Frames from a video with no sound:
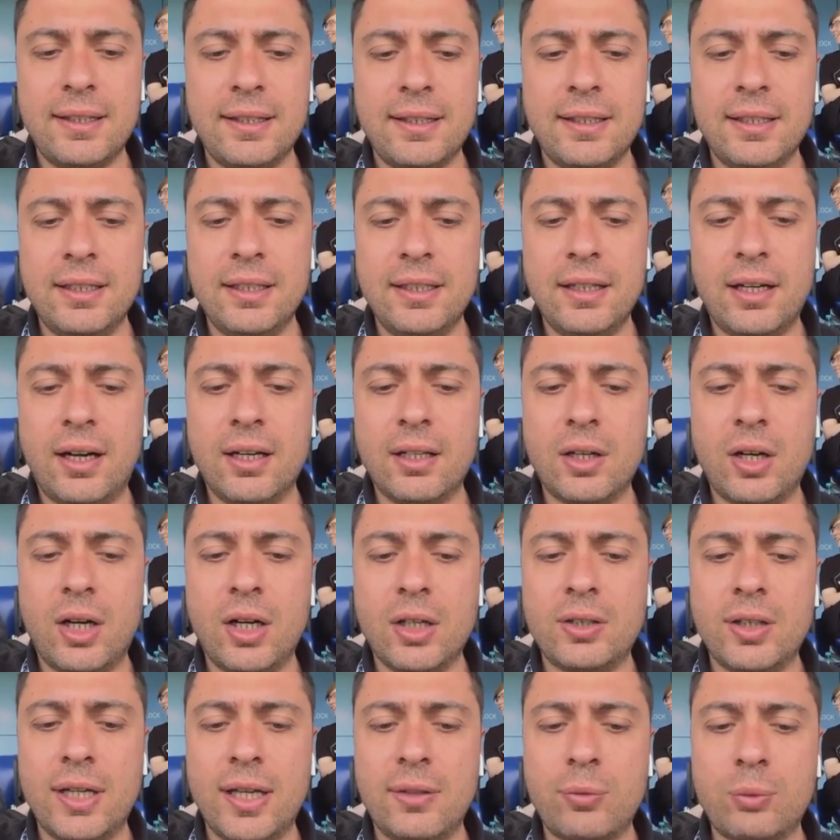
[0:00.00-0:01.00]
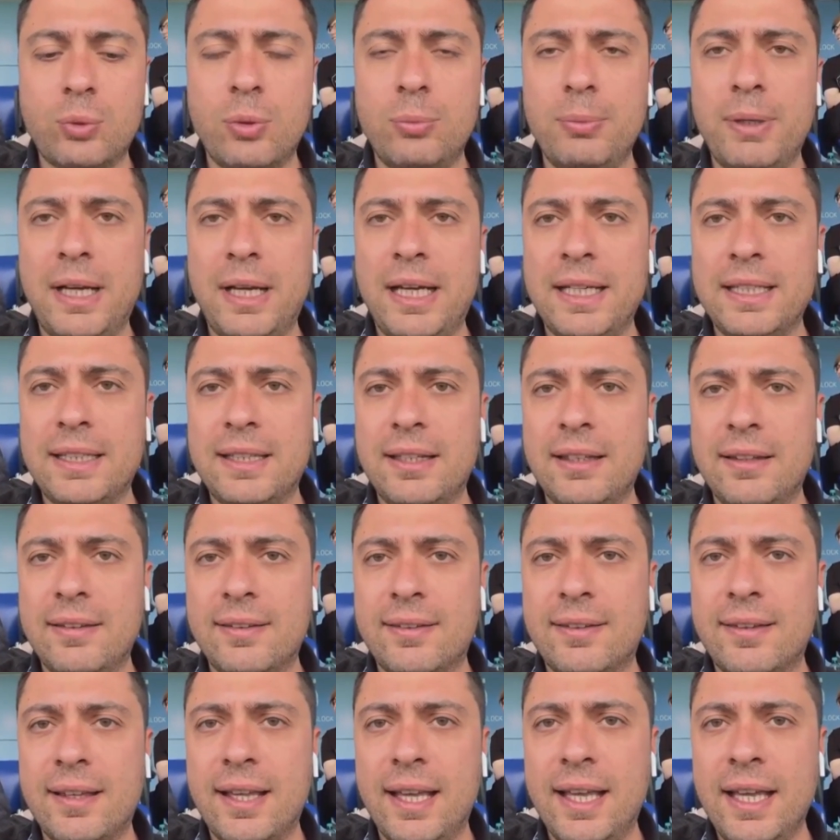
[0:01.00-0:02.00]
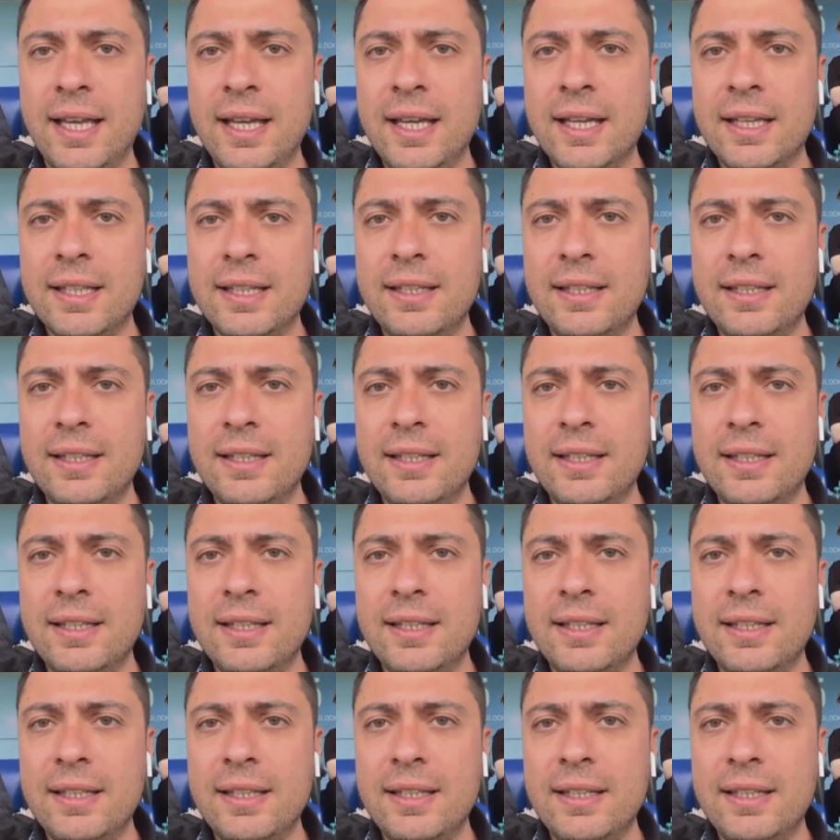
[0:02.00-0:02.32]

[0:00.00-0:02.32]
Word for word: E, Ara Akreso merkezde,